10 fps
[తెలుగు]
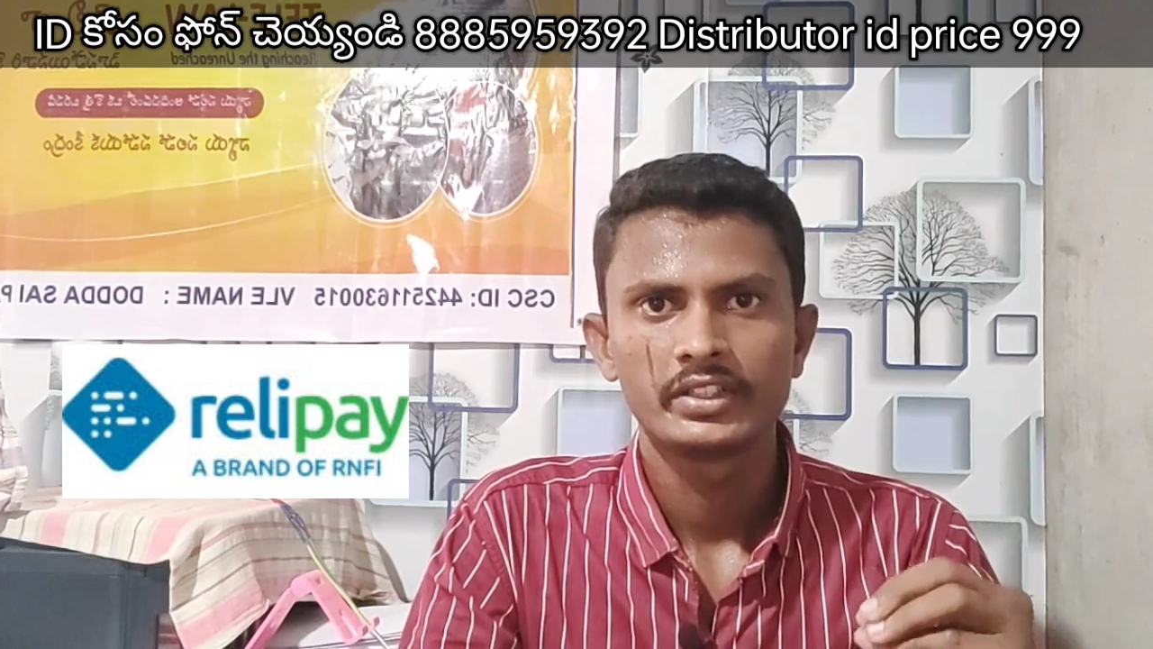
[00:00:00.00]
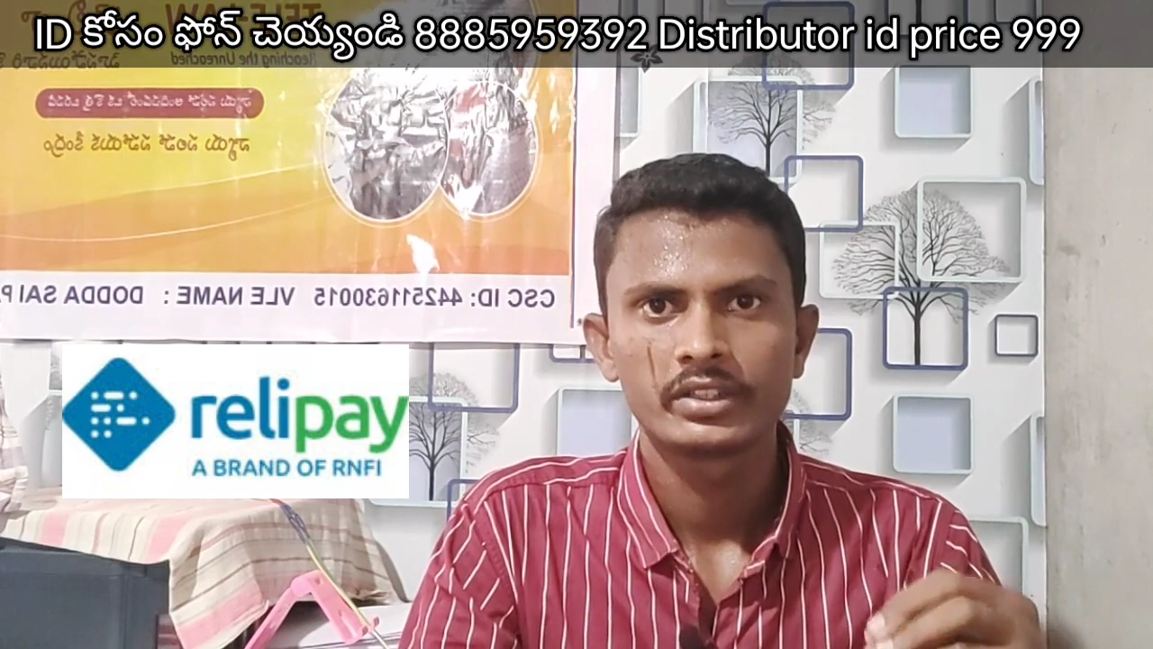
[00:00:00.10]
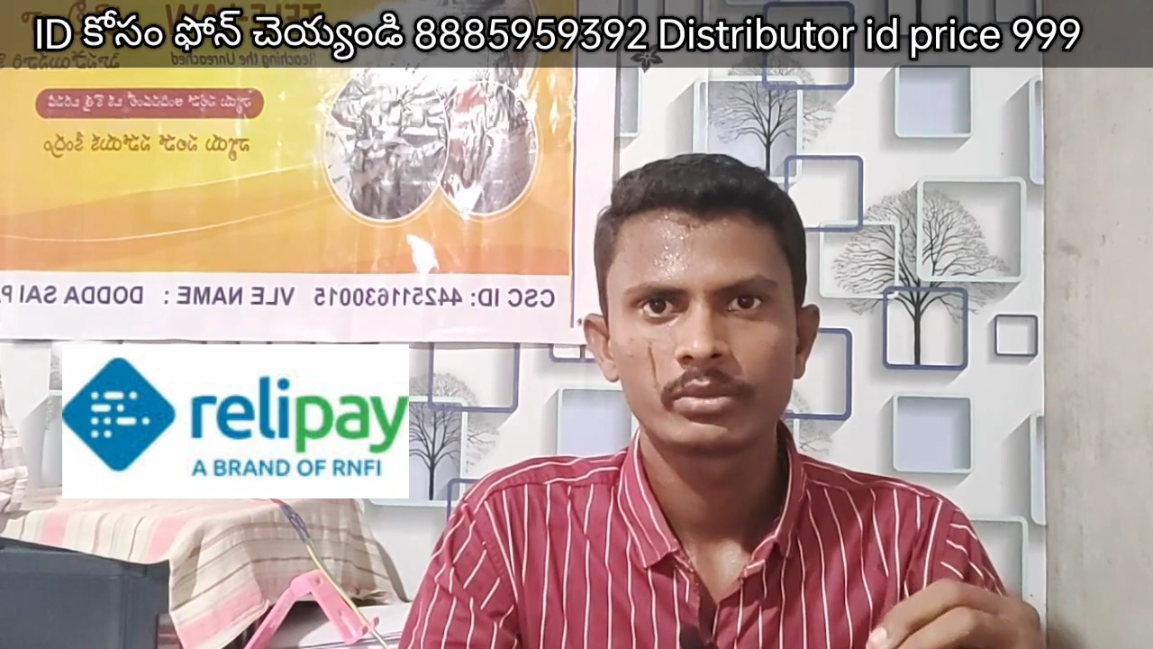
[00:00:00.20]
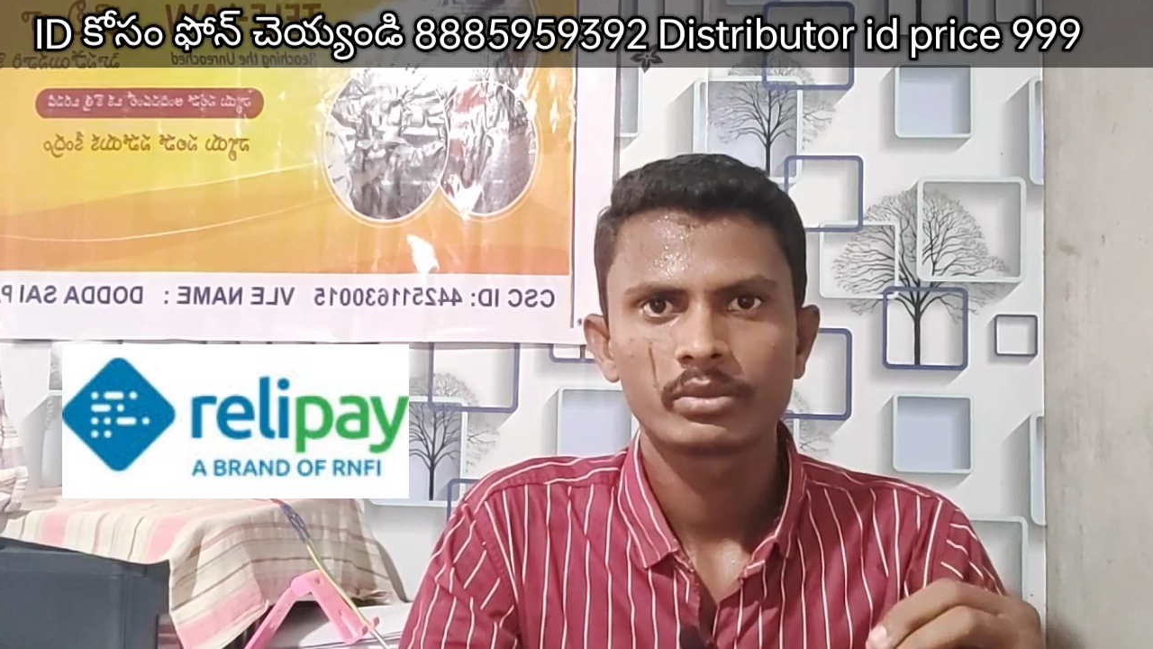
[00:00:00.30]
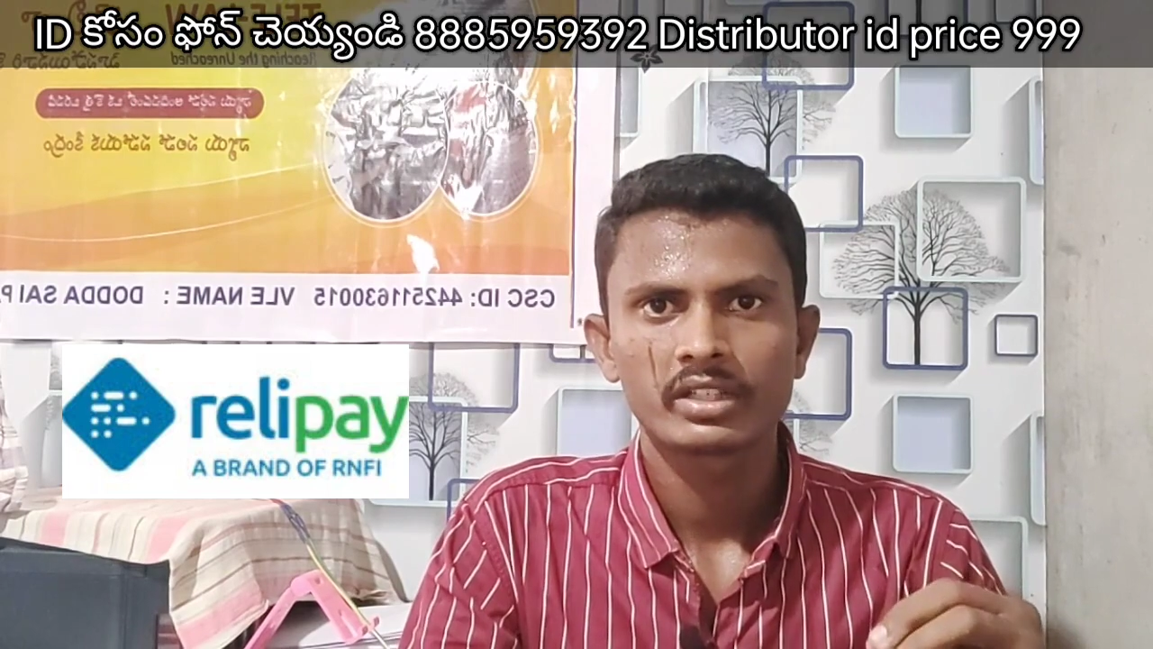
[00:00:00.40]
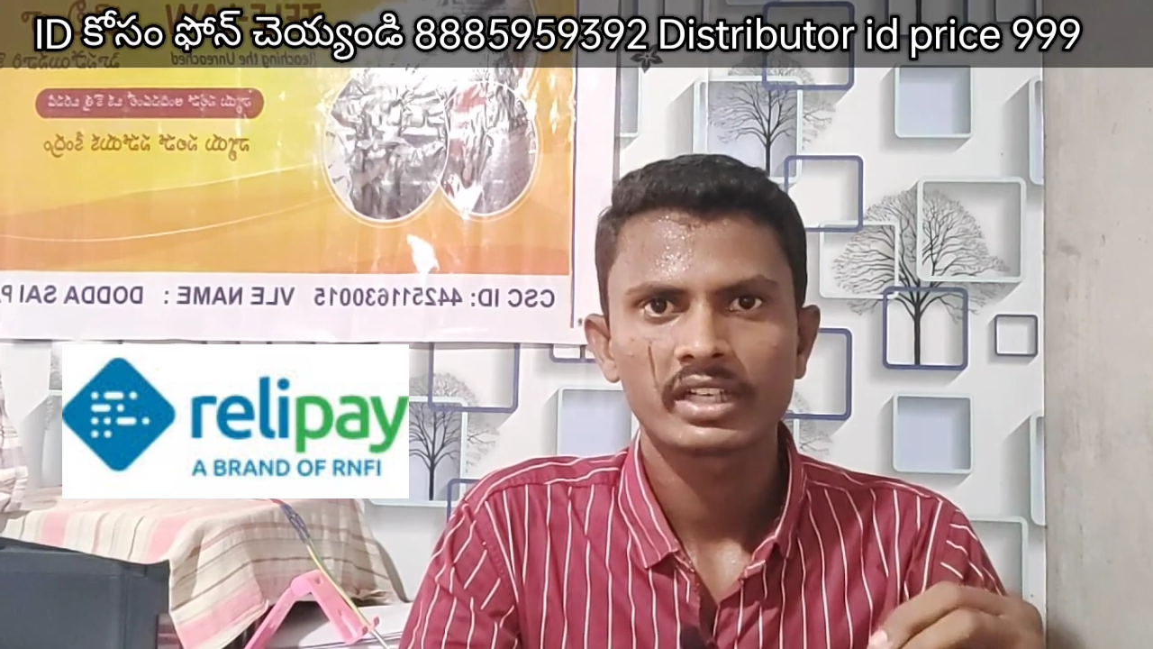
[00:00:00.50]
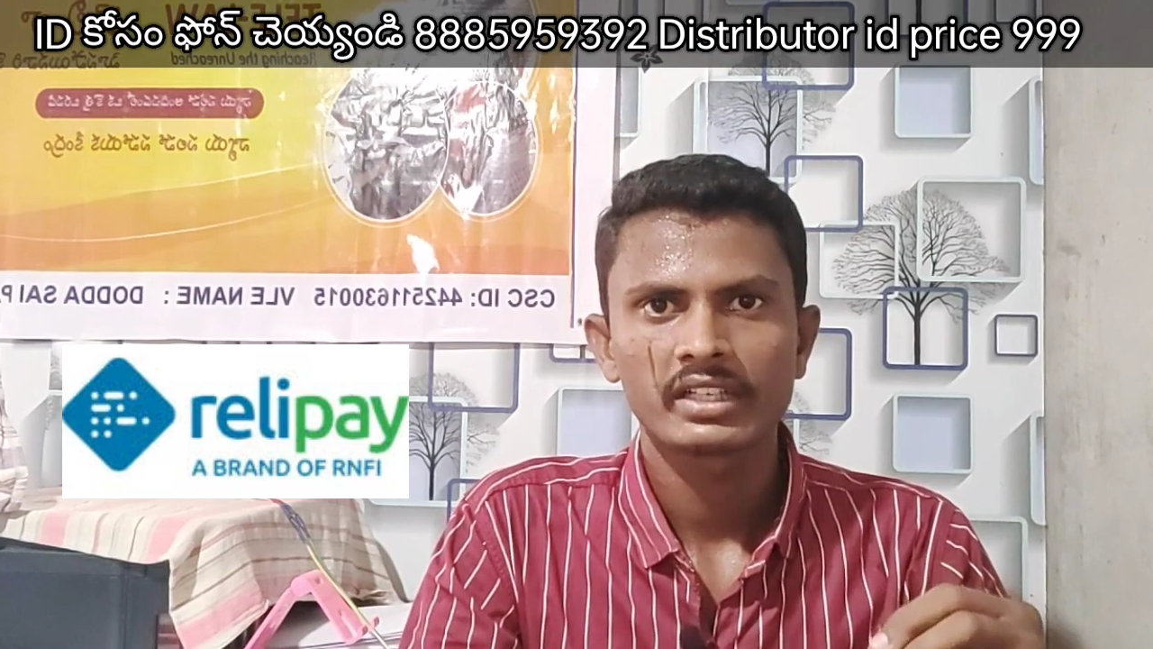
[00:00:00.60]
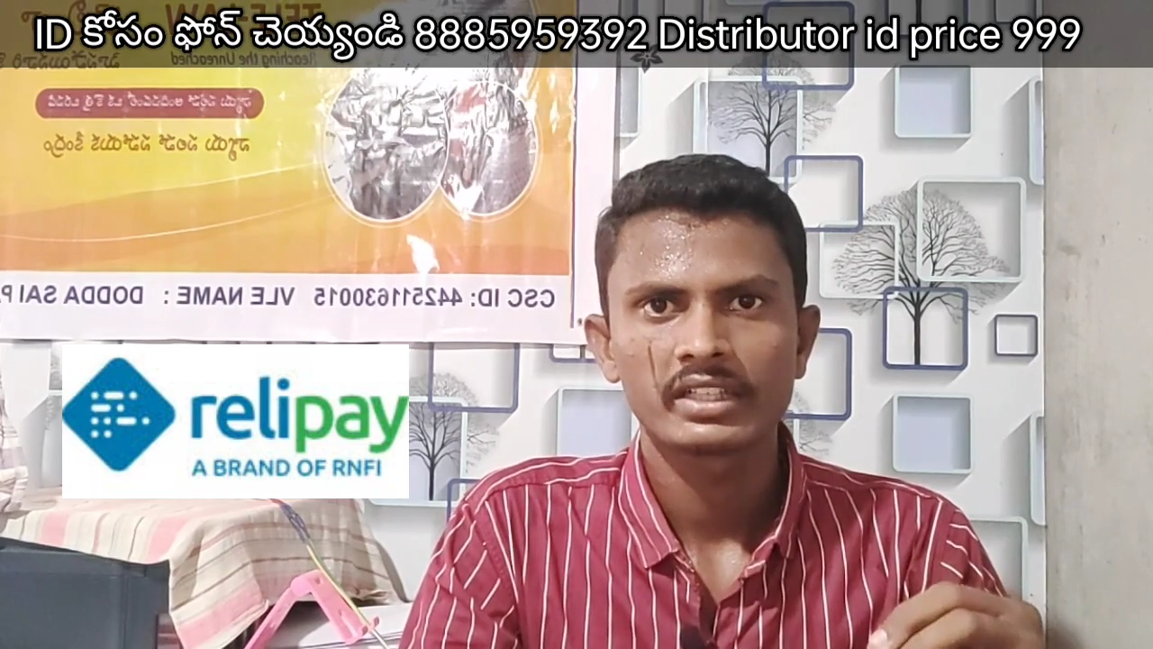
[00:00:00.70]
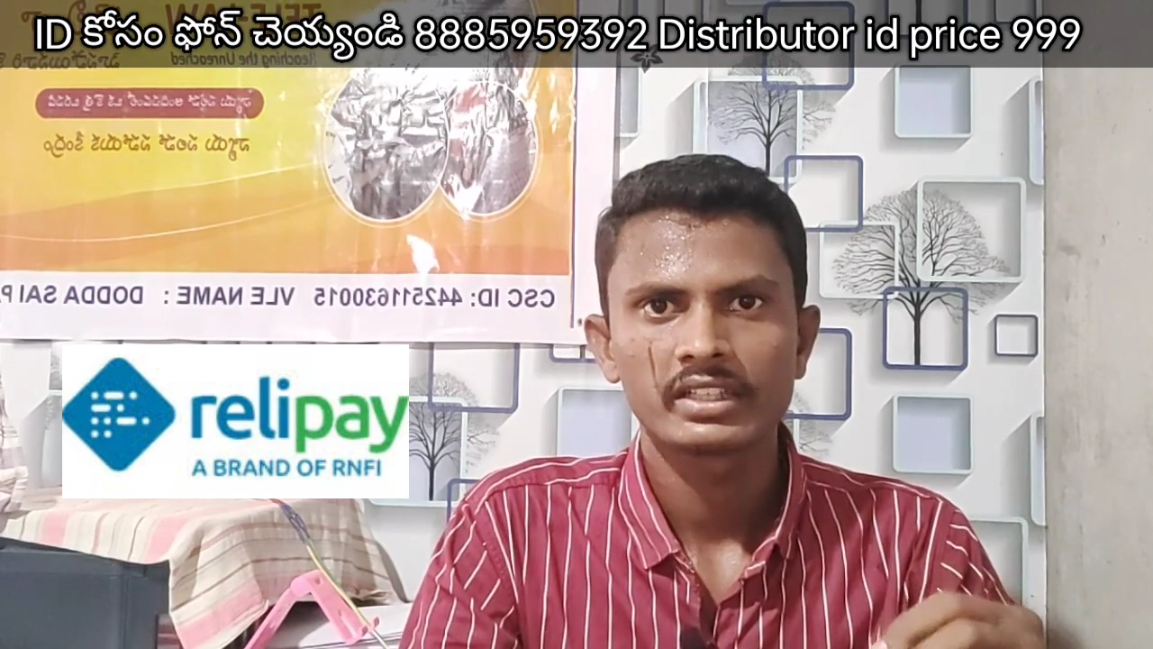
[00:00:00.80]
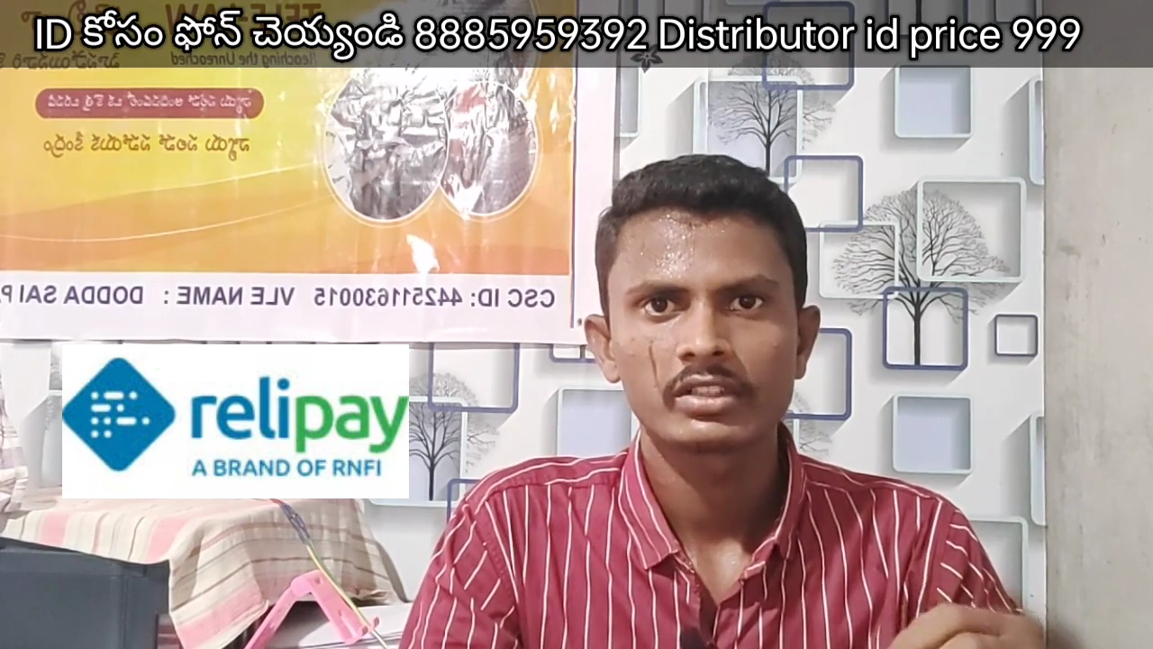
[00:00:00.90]
డిస్ట్రిబ్యూటర్
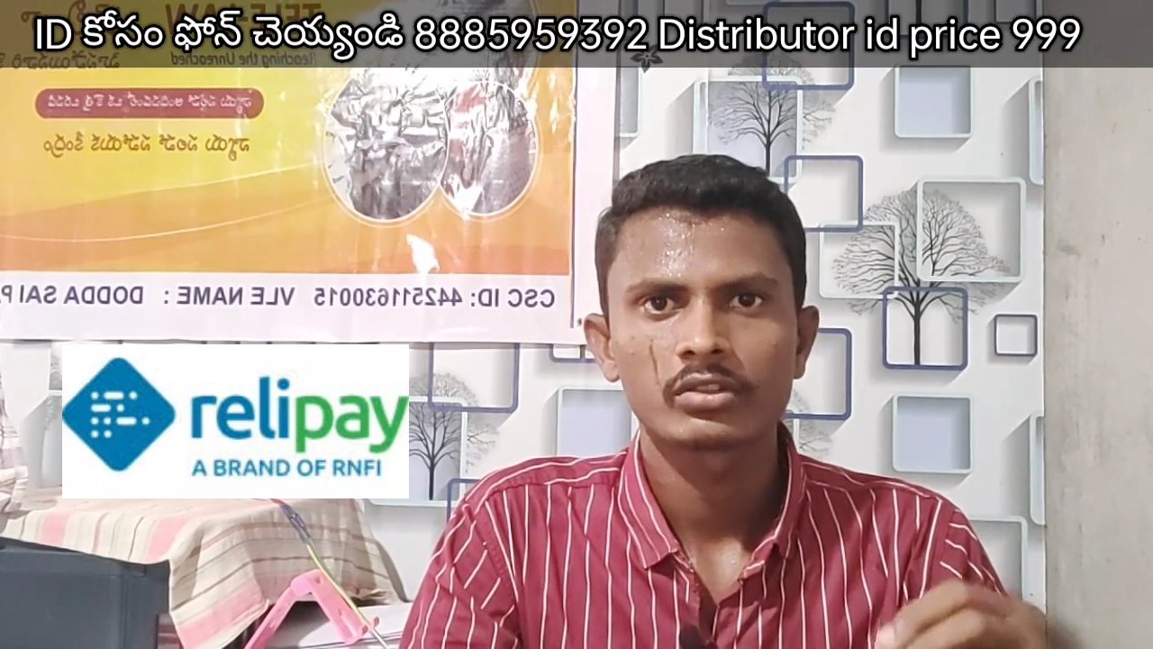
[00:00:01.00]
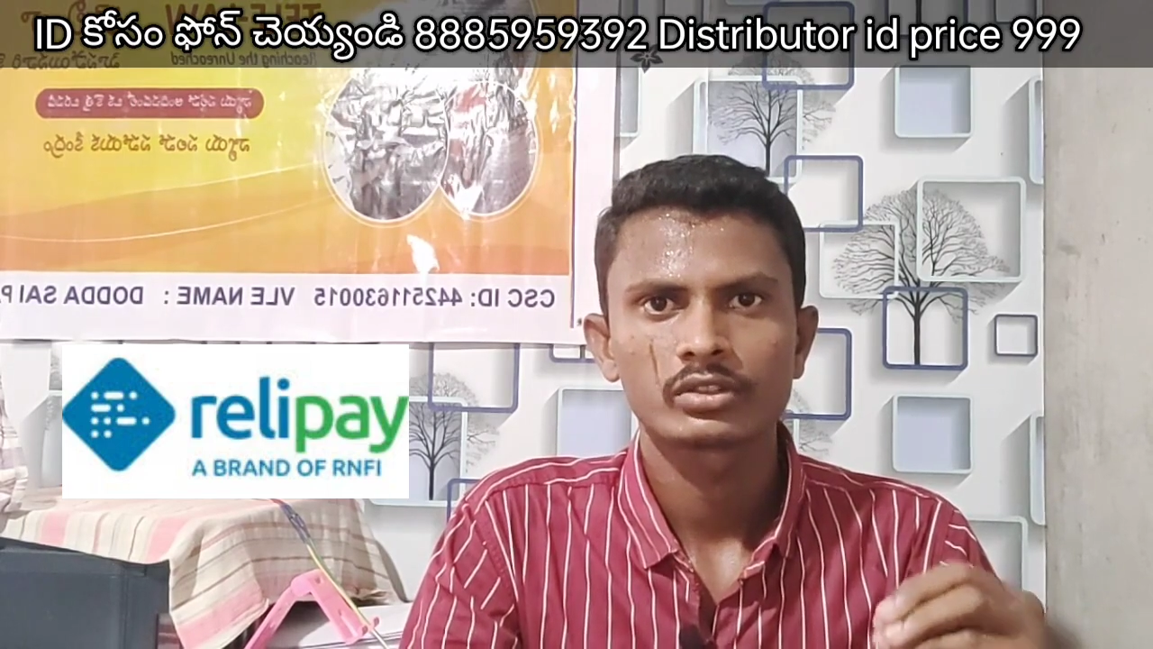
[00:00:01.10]
లాగిన్ అయితే